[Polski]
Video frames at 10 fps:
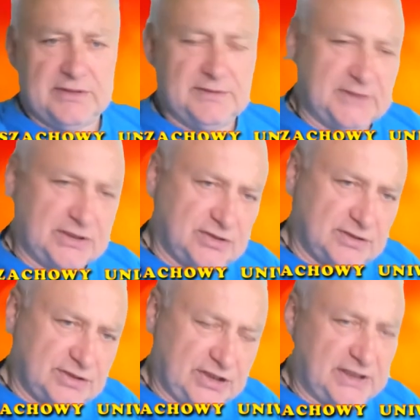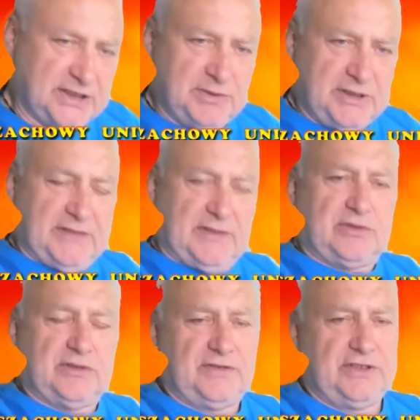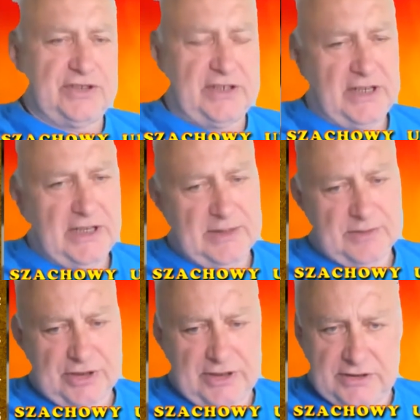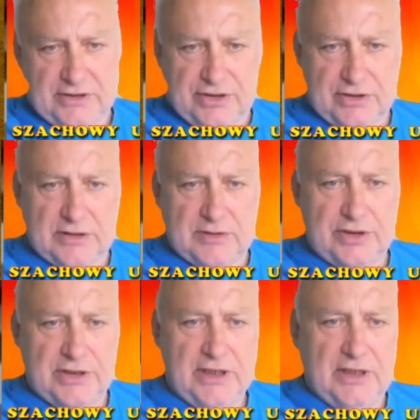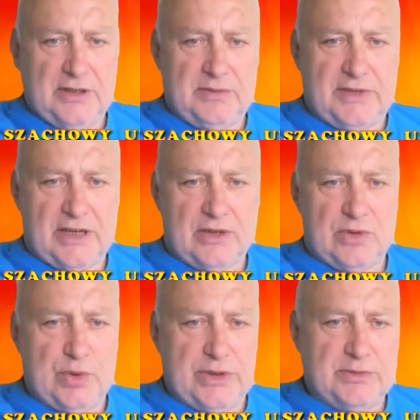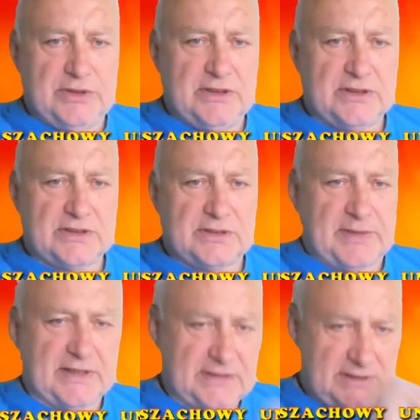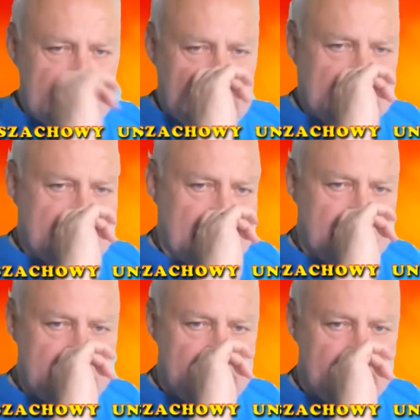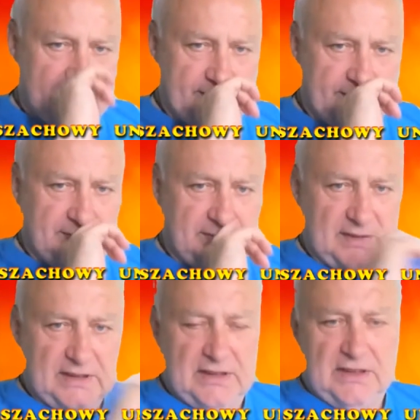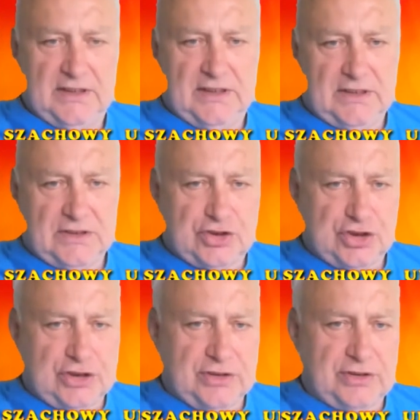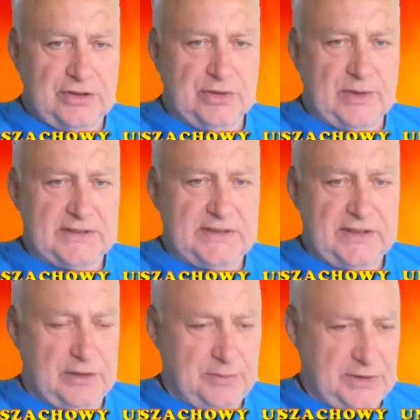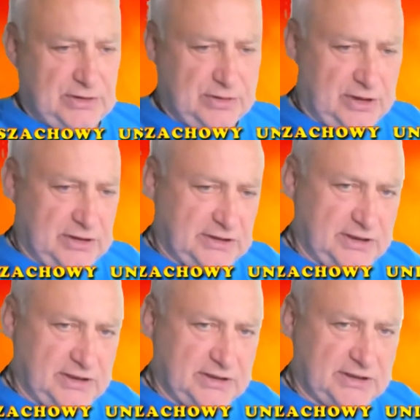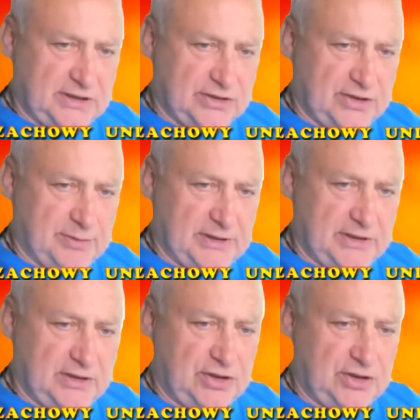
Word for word: Znaczy, czarnymi grywał to Fischer, przejęzyczyłem się białymi z Paski. Teraz mamy Trzy kontynuacje. Obiecujące jest skoczek BD7.